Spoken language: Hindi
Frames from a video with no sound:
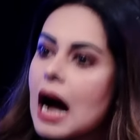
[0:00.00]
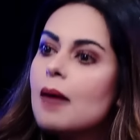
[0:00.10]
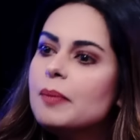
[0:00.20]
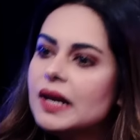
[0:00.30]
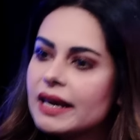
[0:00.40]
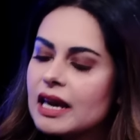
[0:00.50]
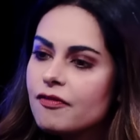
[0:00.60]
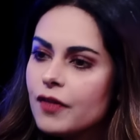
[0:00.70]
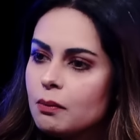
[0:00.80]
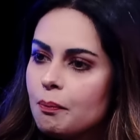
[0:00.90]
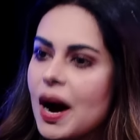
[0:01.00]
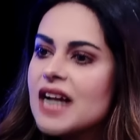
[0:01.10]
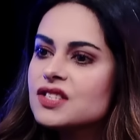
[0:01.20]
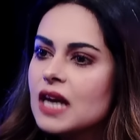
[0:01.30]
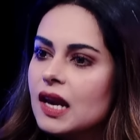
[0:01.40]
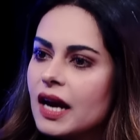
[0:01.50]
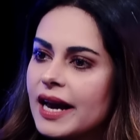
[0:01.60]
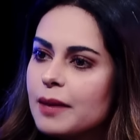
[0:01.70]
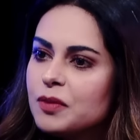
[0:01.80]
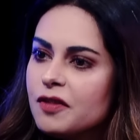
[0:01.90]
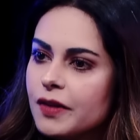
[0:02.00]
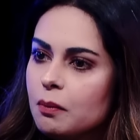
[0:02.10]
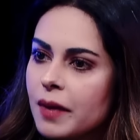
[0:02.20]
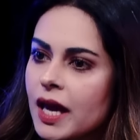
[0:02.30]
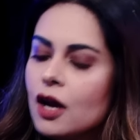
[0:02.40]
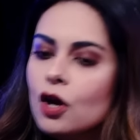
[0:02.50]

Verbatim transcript: आप भी लिखे फिल्म पाँच साल लगाए अपनी फिल्म में